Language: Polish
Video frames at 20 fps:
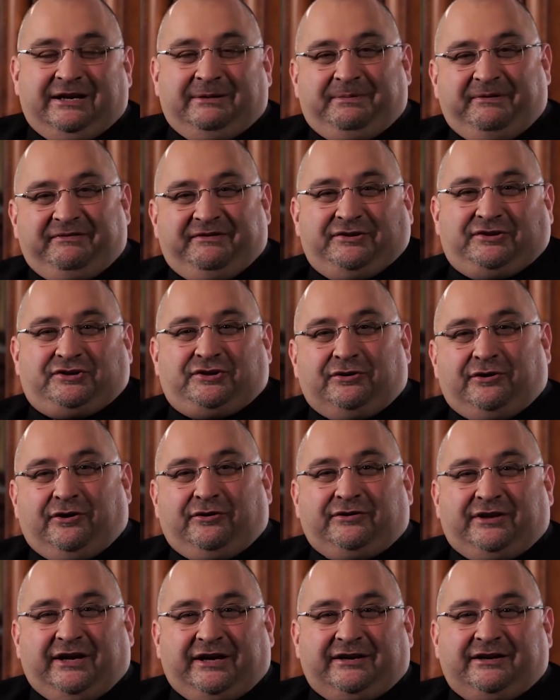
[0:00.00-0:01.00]
ale pewien
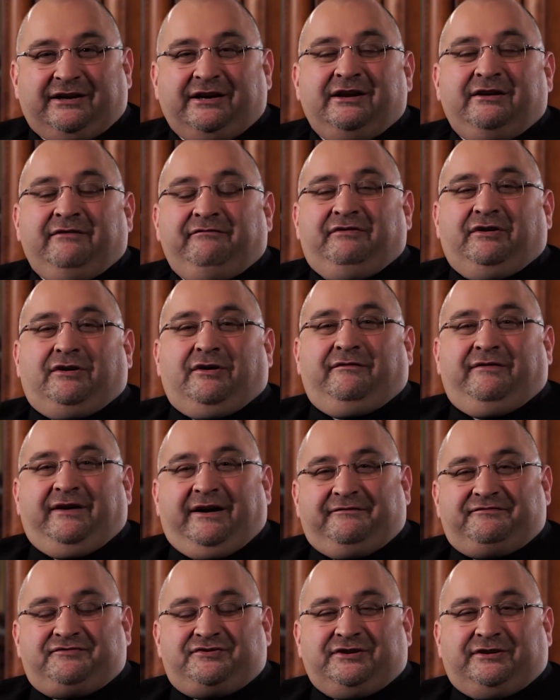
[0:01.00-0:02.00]
środek
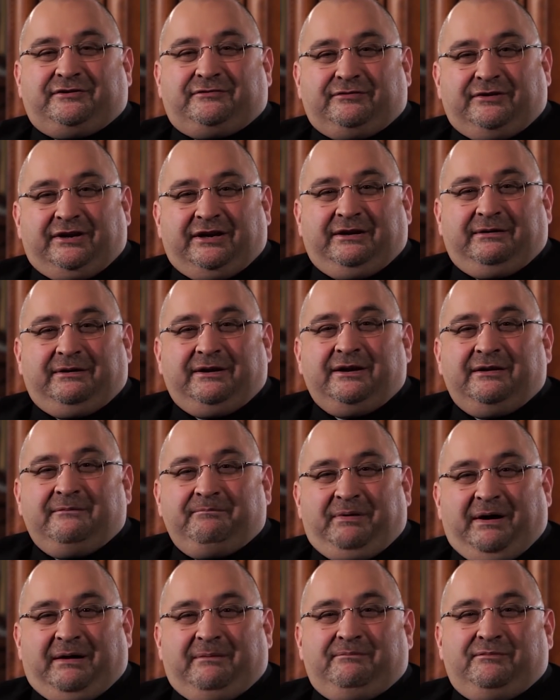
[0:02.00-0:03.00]
wychowawczy, który
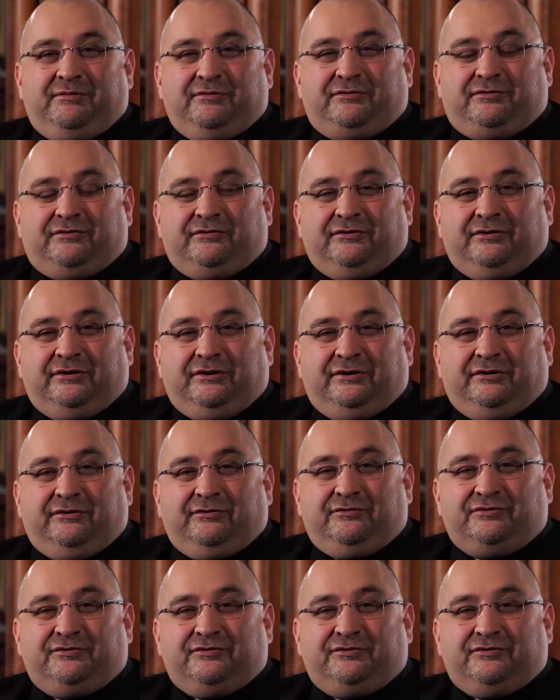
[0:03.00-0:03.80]
Pan Bóg y,